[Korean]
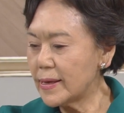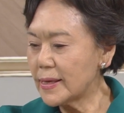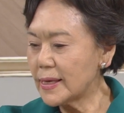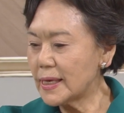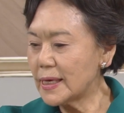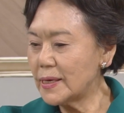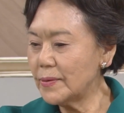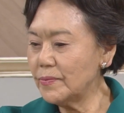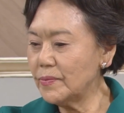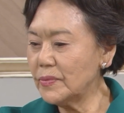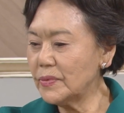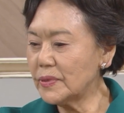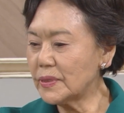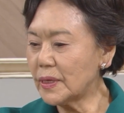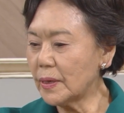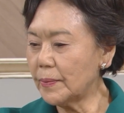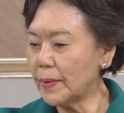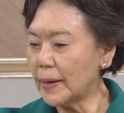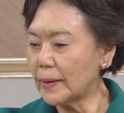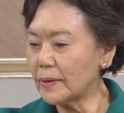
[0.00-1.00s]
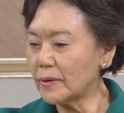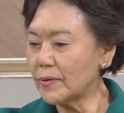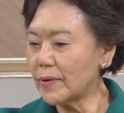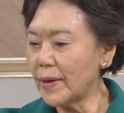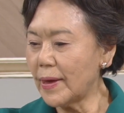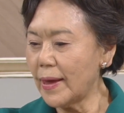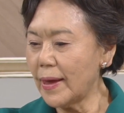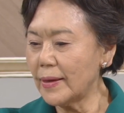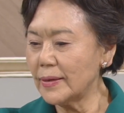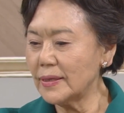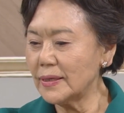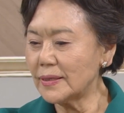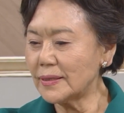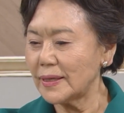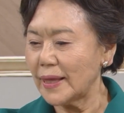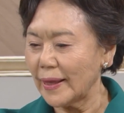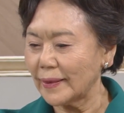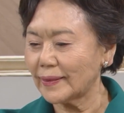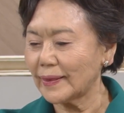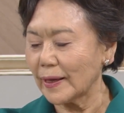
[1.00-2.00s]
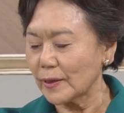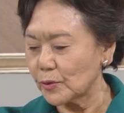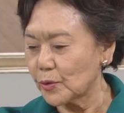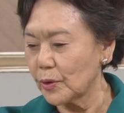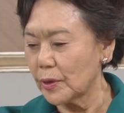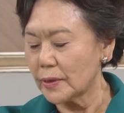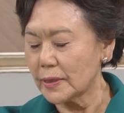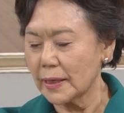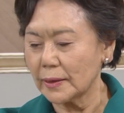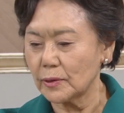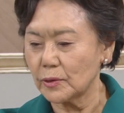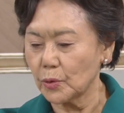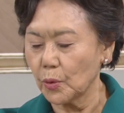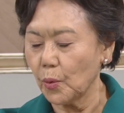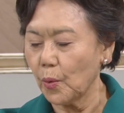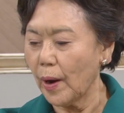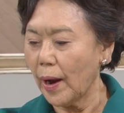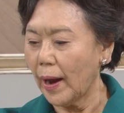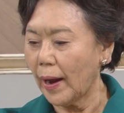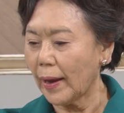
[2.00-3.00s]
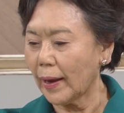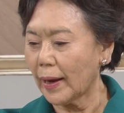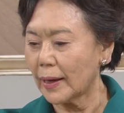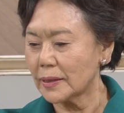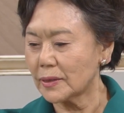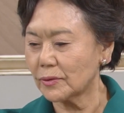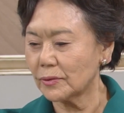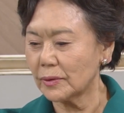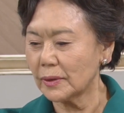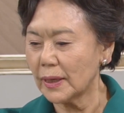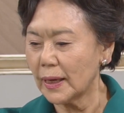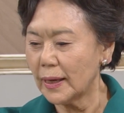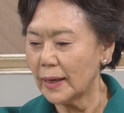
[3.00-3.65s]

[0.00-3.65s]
김서방은 괜히 세탁소 여자는 좋아해가지고